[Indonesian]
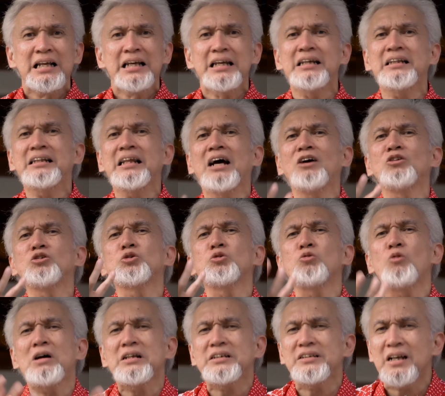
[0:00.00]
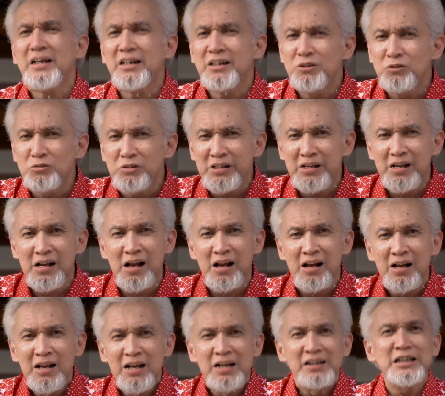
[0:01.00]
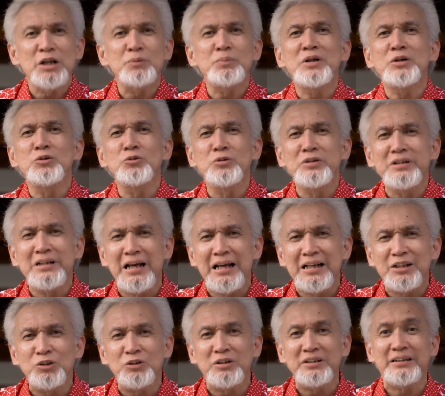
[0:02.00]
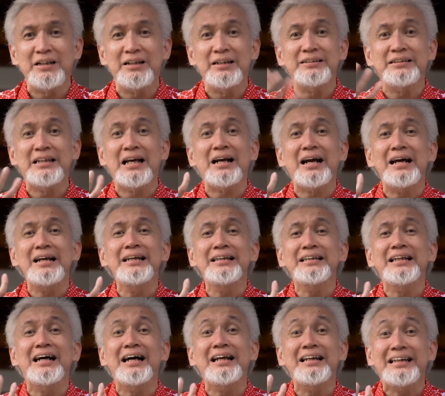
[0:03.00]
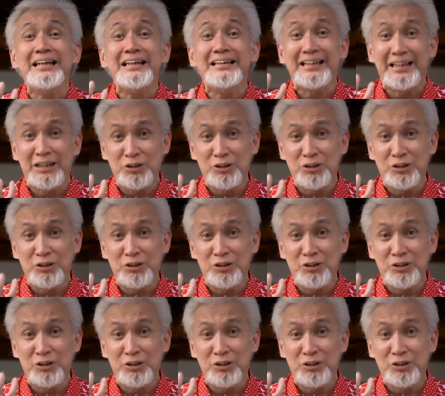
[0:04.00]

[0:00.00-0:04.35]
Kita harus kuasai dunia. Tapi dunia itu kita letakkan di tangan kita.